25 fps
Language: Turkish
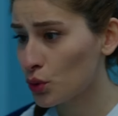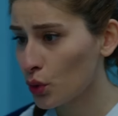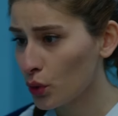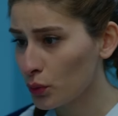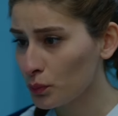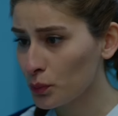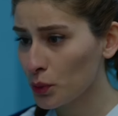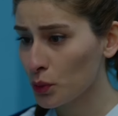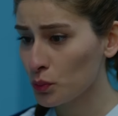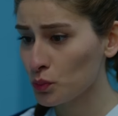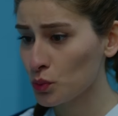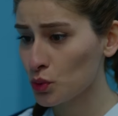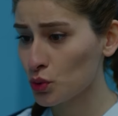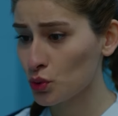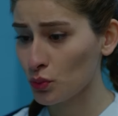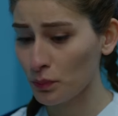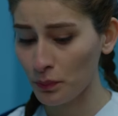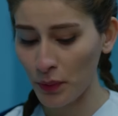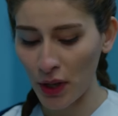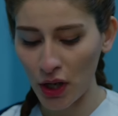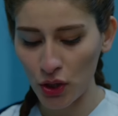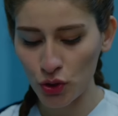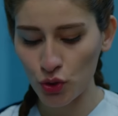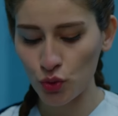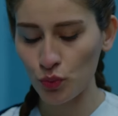Görmüyor musun?
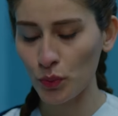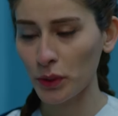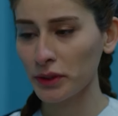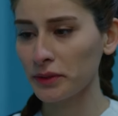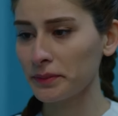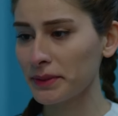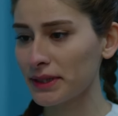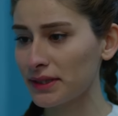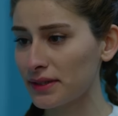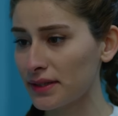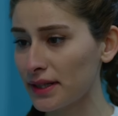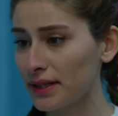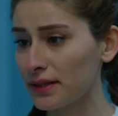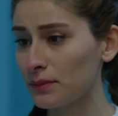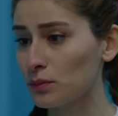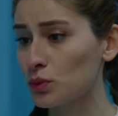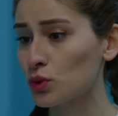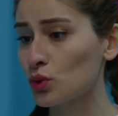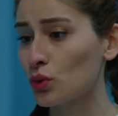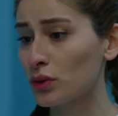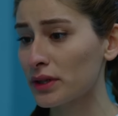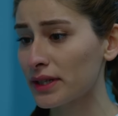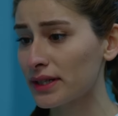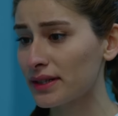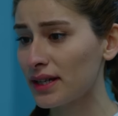Pansumanı bitirelim.
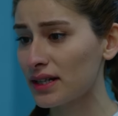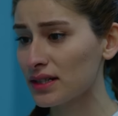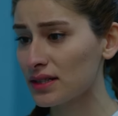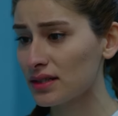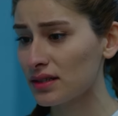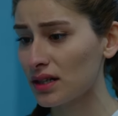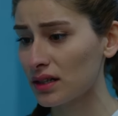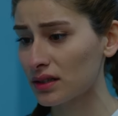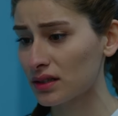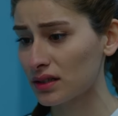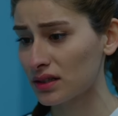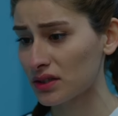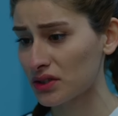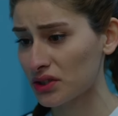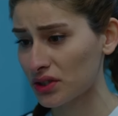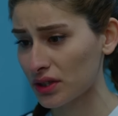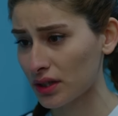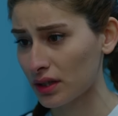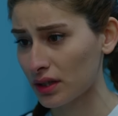Sonra gidersin arkadaşın